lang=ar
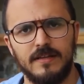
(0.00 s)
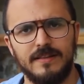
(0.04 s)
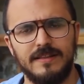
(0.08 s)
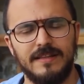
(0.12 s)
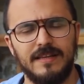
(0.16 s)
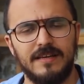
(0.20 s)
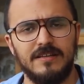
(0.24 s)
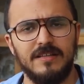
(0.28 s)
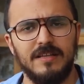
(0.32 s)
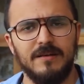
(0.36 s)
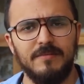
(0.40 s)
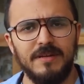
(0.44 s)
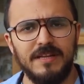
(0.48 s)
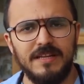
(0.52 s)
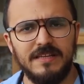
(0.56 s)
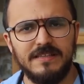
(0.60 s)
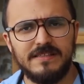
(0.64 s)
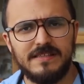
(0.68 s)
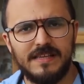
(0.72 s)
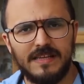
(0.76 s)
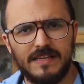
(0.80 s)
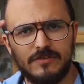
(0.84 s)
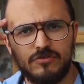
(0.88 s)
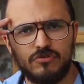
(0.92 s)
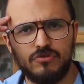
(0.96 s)
داك دابا
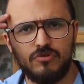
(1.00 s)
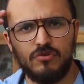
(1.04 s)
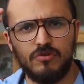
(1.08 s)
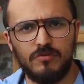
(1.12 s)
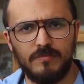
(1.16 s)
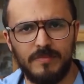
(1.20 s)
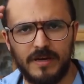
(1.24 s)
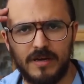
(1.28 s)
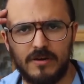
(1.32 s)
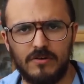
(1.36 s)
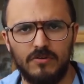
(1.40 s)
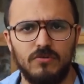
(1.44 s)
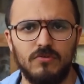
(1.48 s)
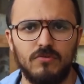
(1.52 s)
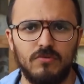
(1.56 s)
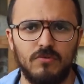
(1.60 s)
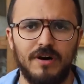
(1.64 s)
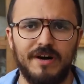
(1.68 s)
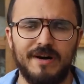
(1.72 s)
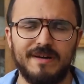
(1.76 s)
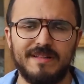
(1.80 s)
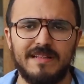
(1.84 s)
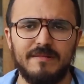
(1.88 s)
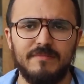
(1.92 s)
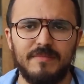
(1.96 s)
الانسان خصو يكون بعقله
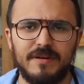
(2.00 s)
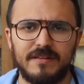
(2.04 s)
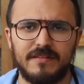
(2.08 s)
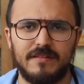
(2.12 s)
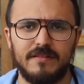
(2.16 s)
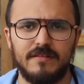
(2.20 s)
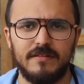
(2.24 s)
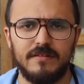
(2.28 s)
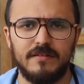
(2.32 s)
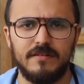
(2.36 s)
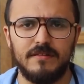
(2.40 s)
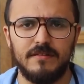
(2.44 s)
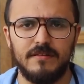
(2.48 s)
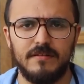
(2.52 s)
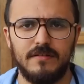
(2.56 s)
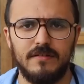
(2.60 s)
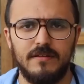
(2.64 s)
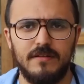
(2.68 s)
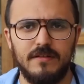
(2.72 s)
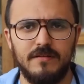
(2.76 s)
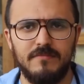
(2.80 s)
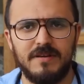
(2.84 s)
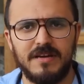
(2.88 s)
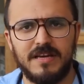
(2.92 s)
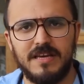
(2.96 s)
واحد المرض
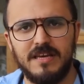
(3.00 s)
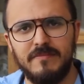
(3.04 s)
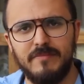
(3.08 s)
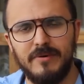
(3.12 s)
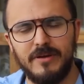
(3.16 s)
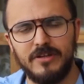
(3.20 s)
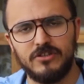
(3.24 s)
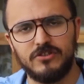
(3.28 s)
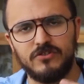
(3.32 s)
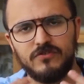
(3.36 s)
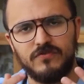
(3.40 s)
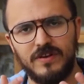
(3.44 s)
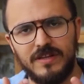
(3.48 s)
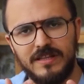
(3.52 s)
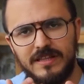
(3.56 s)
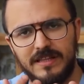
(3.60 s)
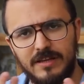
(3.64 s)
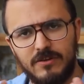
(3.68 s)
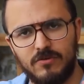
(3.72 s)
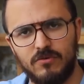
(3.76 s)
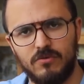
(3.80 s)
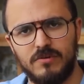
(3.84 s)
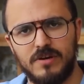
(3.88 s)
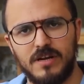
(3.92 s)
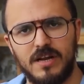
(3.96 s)
اللي ما كيبانش في هاد
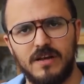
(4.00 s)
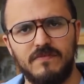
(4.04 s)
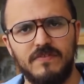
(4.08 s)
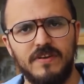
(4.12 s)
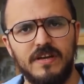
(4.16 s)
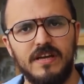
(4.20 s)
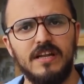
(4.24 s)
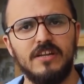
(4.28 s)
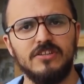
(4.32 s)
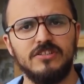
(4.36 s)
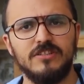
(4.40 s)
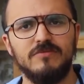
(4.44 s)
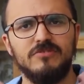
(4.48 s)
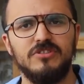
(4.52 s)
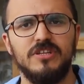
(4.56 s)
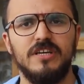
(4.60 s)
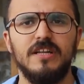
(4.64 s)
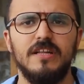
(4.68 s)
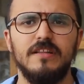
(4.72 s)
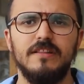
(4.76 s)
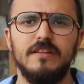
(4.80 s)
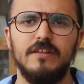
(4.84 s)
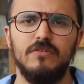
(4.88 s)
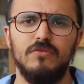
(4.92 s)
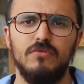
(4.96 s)
ليكوغرافي علاش نمشي
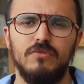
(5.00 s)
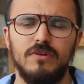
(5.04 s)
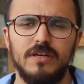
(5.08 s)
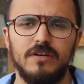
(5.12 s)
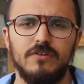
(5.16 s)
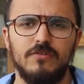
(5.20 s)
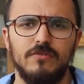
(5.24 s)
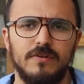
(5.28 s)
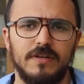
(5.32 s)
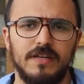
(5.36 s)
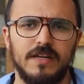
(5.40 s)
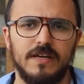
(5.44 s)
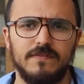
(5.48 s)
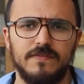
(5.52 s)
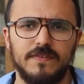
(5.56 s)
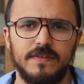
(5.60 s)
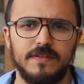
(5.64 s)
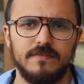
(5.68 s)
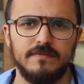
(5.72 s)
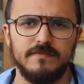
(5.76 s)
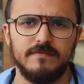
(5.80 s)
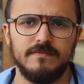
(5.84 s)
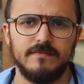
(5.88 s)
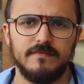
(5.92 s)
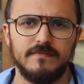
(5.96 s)
انا ندير له ليكوغرافي
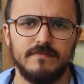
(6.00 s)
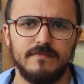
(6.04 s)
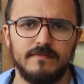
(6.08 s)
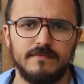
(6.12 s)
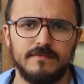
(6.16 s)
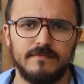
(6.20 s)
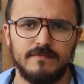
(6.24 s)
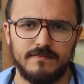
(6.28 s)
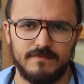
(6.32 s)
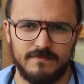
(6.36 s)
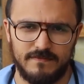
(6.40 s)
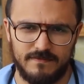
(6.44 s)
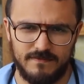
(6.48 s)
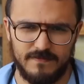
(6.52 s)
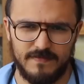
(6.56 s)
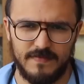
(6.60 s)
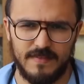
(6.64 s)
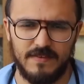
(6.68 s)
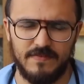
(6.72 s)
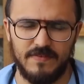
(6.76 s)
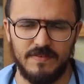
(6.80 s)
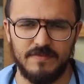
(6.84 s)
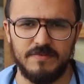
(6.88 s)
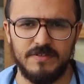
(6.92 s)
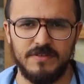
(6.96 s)

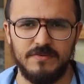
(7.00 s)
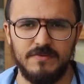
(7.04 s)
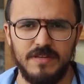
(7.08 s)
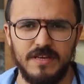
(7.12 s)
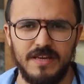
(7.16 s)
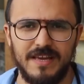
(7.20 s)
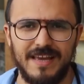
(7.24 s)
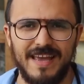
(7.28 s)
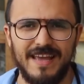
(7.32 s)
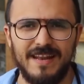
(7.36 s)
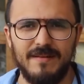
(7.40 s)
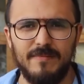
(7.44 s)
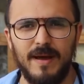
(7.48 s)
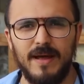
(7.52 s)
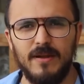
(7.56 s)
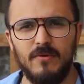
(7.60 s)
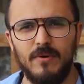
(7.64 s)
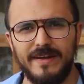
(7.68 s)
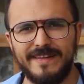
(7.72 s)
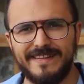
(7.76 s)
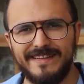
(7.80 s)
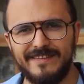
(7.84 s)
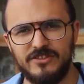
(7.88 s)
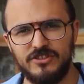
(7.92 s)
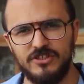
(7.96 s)
فهمتيني كاين بحال
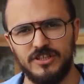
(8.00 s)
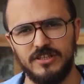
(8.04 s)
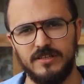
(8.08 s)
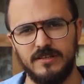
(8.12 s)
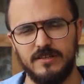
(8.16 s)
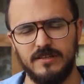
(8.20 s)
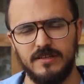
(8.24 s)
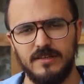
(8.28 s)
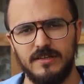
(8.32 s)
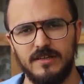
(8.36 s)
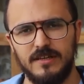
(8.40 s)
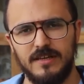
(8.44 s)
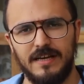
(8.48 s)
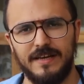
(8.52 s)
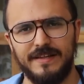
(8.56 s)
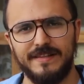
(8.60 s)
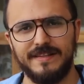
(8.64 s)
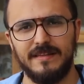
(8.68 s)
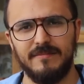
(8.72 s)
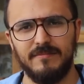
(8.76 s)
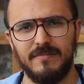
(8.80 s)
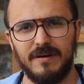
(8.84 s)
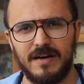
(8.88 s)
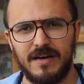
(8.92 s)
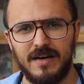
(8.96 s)
واحد الجهل
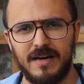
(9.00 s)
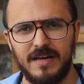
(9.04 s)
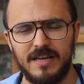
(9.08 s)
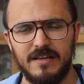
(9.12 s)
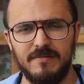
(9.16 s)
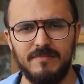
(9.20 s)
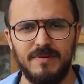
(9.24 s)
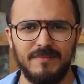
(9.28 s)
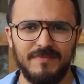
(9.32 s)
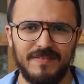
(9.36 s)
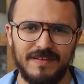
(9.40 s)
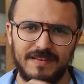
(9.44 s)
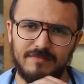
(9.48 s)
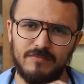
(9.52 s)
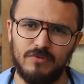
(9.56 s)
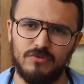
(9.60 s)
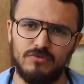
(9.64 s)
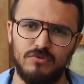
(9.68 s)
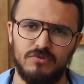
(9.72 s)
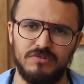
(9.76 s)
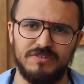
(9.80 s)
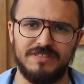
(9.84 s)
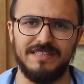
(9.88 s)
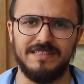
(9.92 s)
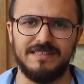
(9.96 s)
عند المغاربه في هذا
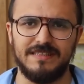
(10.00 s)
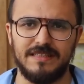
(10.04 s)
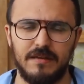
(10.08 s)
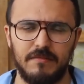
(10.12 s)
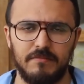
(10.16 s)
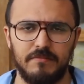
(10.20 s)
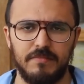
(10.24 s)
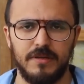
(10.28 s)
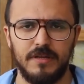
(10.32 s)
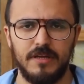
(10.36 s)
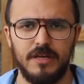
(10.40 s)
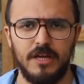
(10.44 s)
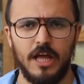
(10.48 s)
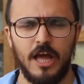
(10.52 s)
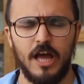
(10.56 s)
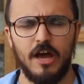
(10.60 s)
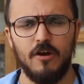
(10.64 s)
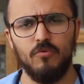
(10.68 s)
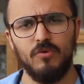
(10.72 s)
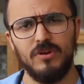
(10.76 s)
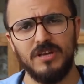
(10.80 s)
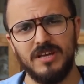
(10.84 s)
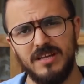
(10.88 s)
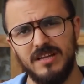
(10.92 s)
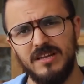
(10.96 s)
الموضوع ديال الطب
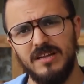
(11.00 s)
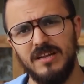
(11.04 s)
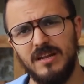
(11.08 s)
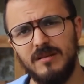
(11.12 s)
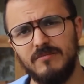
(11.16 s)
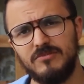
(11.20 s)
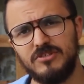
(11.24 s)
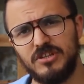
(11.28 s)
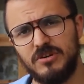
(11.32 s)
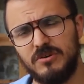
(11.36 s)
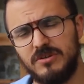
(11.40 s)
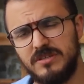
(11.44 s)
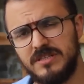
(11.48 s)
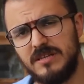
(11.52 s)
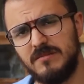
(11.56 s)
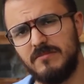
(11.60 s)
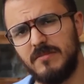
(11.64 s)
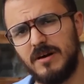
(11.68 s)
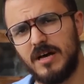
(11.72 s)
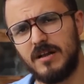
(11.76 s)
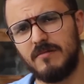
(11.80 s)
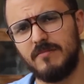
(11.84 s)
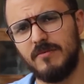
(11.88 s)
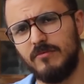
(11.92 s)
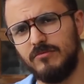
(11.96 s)
ولكن الا مشاو حتى
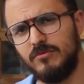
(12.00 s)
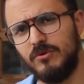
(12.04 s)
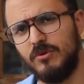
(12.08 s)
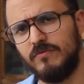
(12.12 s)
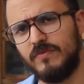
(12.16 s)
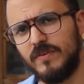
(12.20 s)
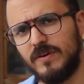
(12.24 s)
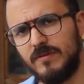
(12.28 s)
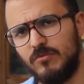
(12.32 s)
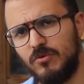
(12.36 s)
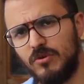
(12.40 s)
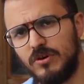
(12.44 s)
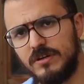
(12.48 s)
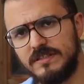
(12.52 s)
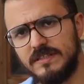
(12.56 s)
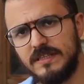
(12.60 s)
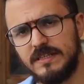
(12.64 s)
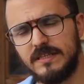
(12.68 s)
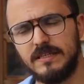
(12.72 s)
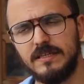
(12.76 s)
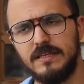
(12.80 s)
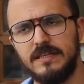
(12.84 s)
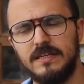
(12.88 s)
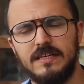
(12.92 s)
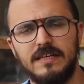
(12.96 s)
المغاربه وبداو يفهموه
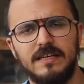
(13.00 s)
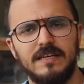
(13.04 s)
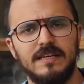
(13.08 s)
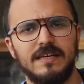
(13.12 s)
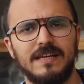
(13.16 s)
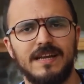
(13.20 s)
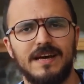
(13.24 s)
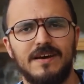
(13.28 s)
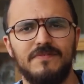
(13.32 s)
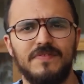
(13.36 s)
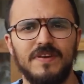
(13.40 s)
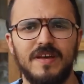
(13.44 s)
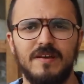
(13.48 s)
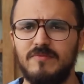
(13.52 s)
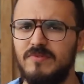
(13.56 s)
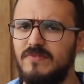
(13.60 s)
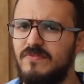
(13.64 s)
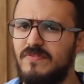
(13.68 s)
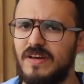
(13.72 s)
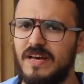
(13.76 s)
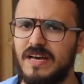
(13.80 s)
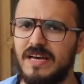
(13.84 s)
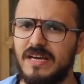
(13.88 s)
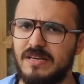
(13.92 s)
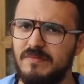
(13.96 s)
اكثر راه فيها
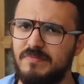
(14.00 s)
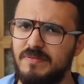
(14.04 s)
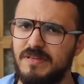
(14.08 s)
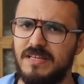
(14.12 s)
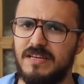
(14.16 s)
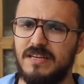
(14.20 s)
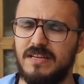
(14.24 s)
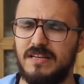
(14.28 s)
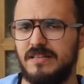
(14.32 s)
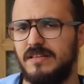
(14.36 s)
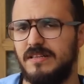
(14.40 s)
منفعه كبيره